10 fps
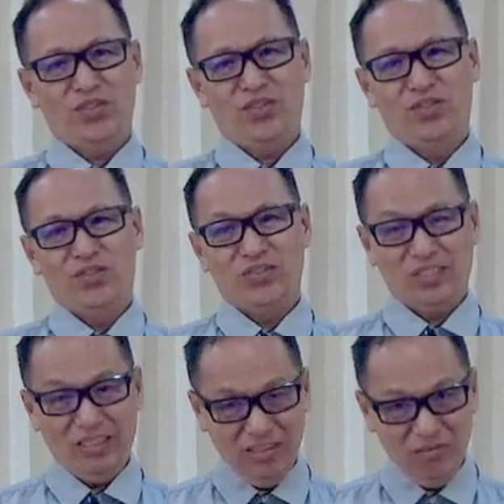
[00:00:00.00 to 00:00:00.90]
O,
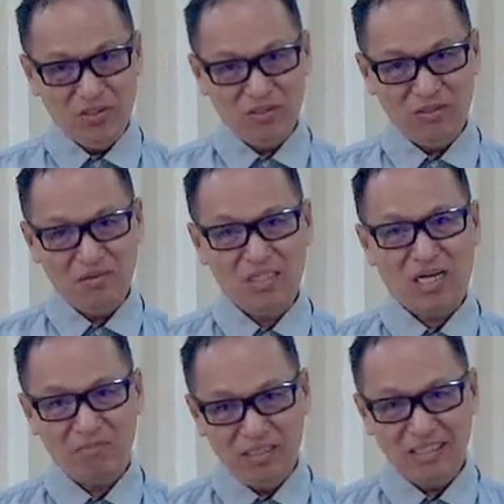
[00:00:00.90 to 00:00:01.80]
tingnan mo,
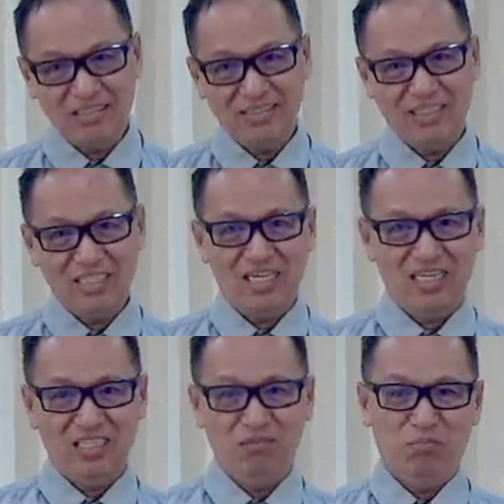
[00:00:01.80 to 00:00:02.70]
marami nagtitext sa
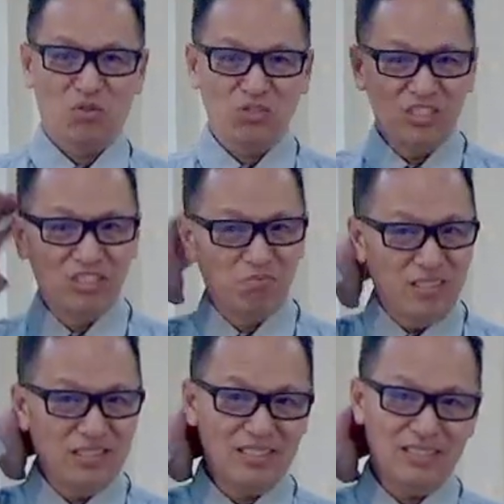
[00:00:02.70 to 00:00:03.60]
akin, puro
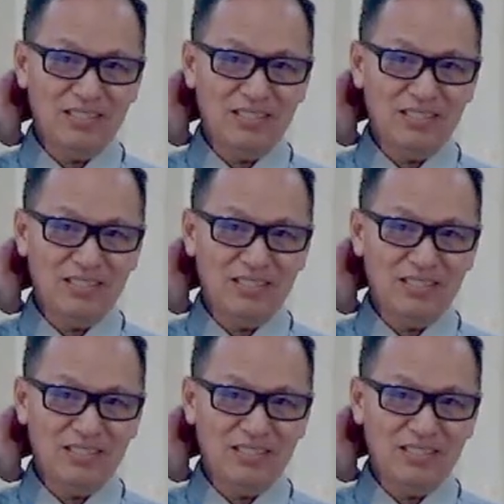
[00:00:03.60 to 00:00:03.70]
chismis.